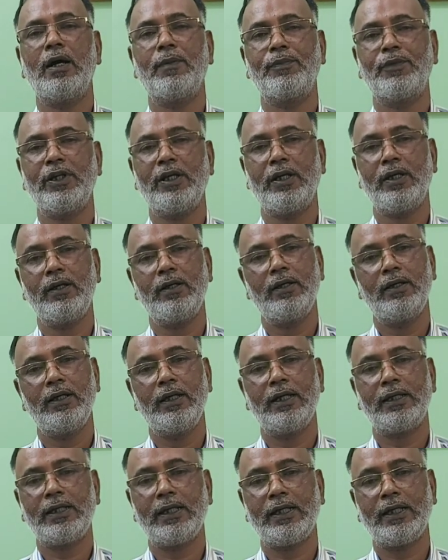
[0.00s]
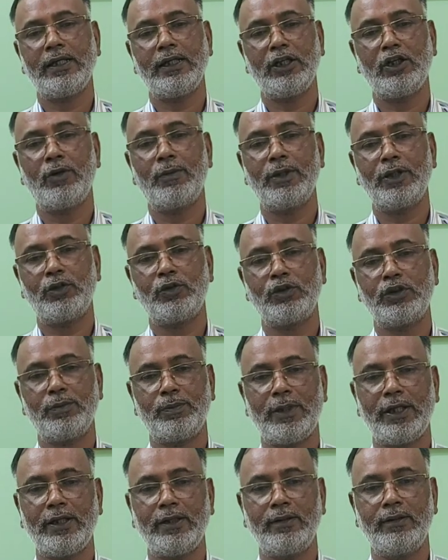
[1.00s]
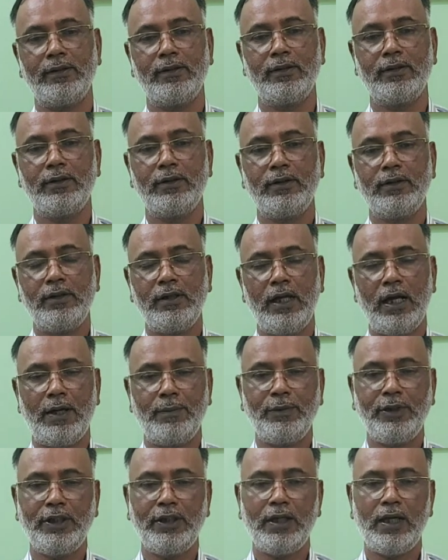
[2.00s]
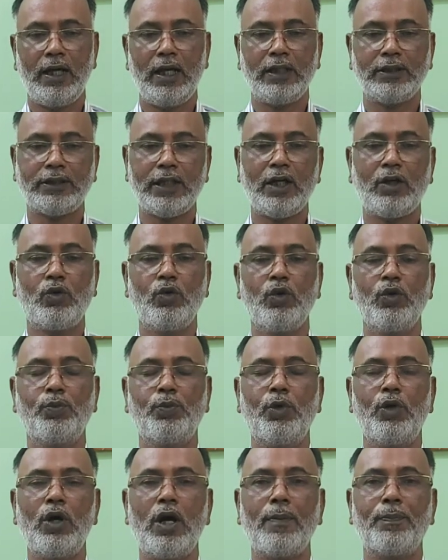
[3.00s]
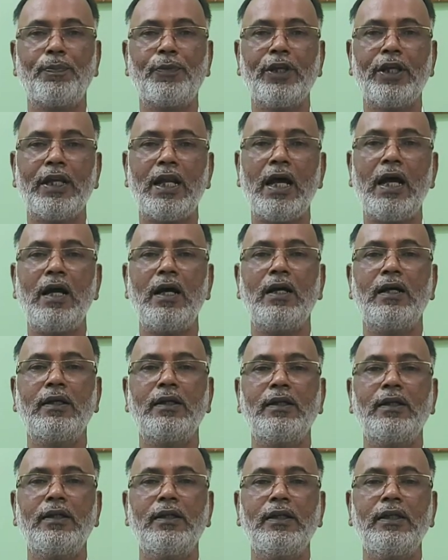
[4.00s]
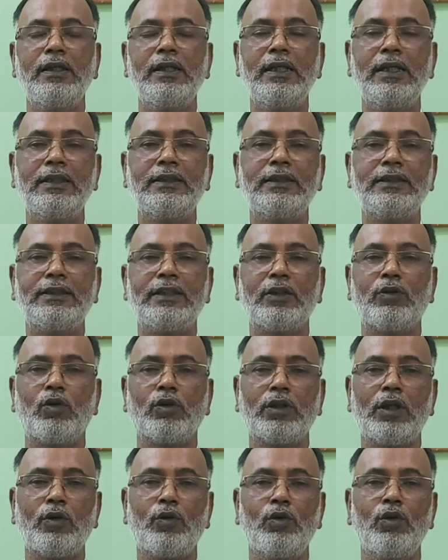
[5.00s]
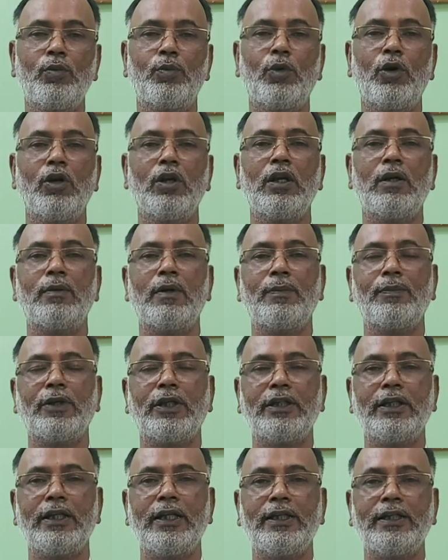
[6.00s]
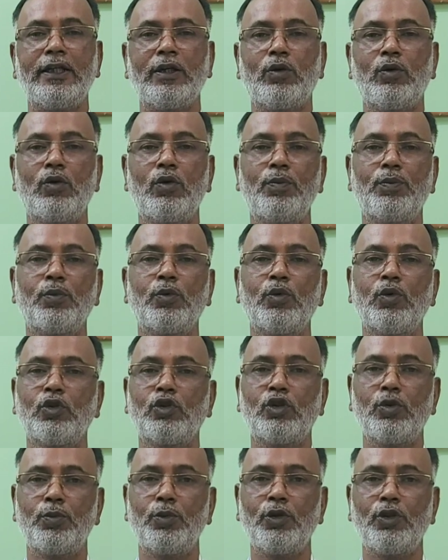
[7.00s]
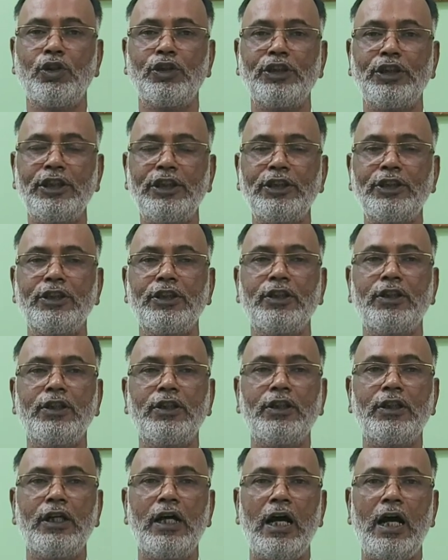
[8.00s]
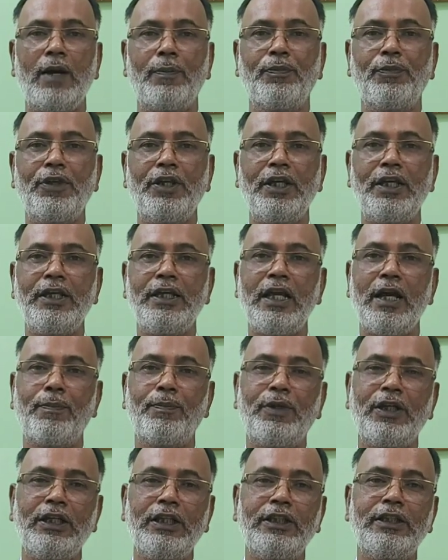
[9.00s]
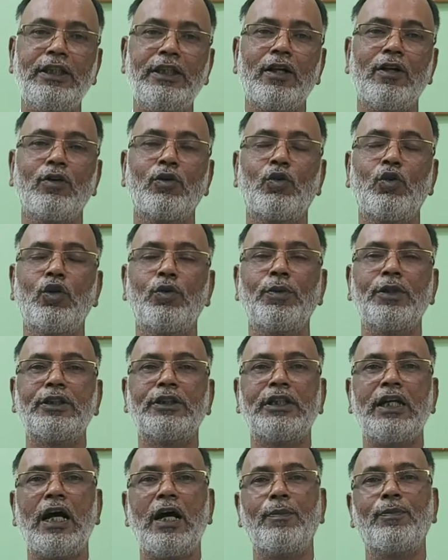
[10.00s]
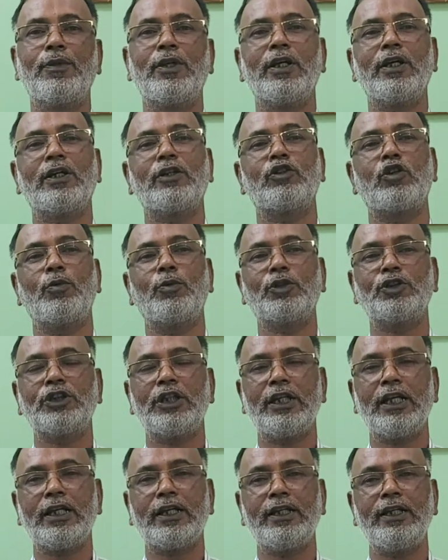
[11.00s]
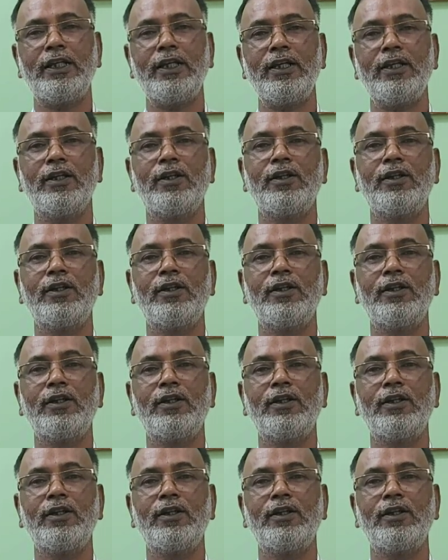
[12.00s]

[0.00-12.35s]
আপনি এটাকে রিকভারি করতে পারেন আমি আশা করব আপনারা এই যে যে কথাগুলো বললাম আপনাদের এটা খুব গুরুত্বপূর্ণ জিনিস আপনিই আপনি নির্ধারণ করবেন যে আপনার সমস্যাটা কি